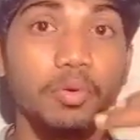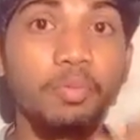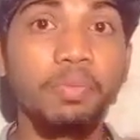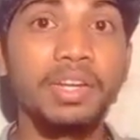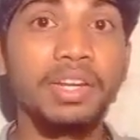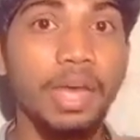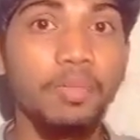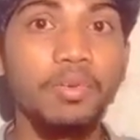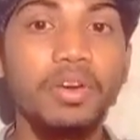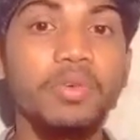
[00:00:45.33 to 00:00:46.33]
ऊपर
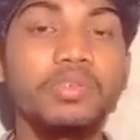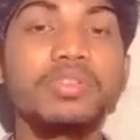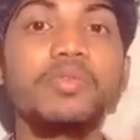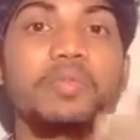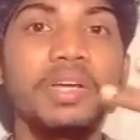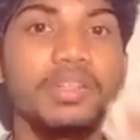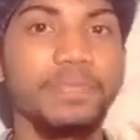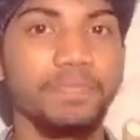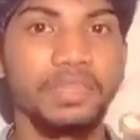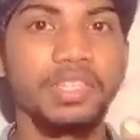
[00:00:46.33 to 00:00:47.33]
नाम होगा और उसके ऊपर
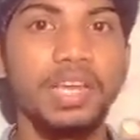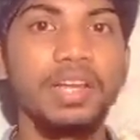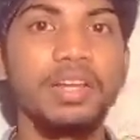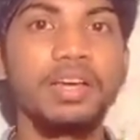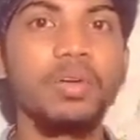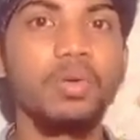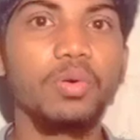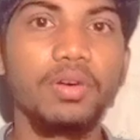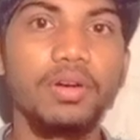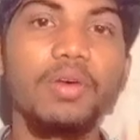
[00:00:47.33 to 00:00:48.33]
चैनल का
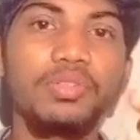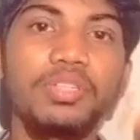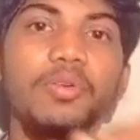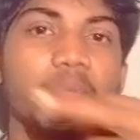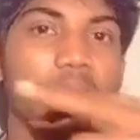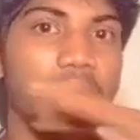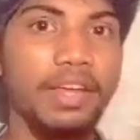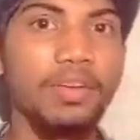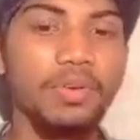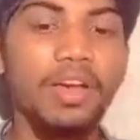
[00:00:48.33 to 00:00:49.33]
लोगो होगा उसके ऊपर
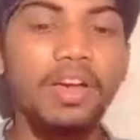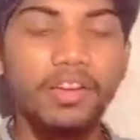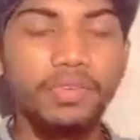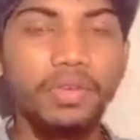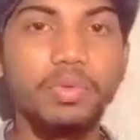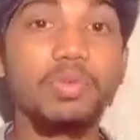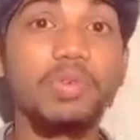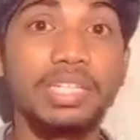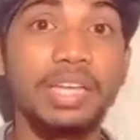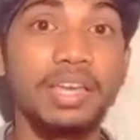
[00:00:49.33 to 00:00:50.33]
बैनर होगा फिर
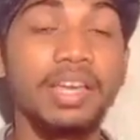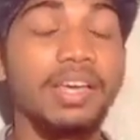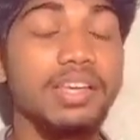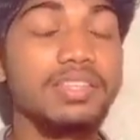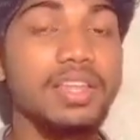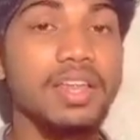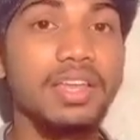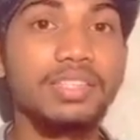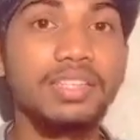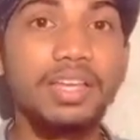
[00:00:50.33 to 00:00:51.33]
वीडियो आ जाएंगे इस
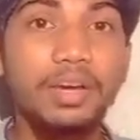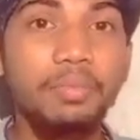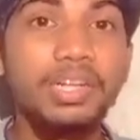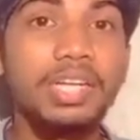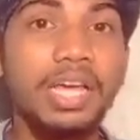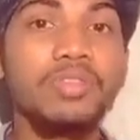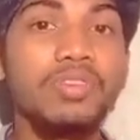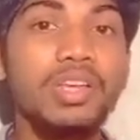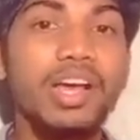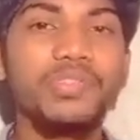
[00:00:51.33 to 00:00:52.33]
तरीके से अपडेट आया
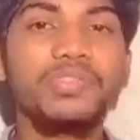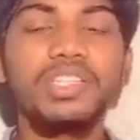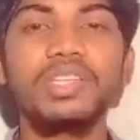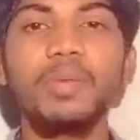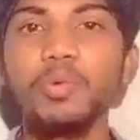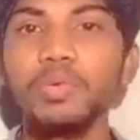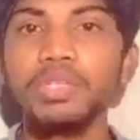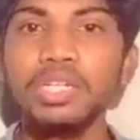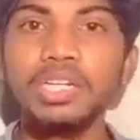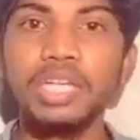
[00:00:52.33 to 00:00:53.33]
जो कि काफ़ी अच्छा
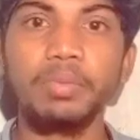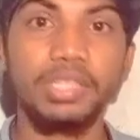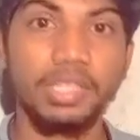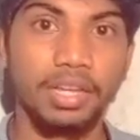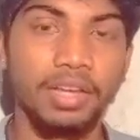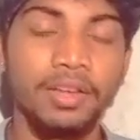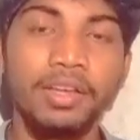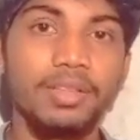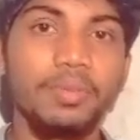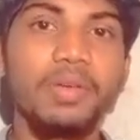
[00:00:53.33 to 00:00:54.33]
प्रोफेशनल टाइप का दिख रहा है
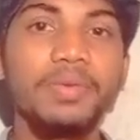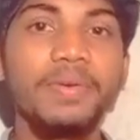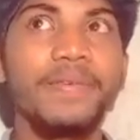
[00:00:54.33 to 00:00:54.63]
तो भाई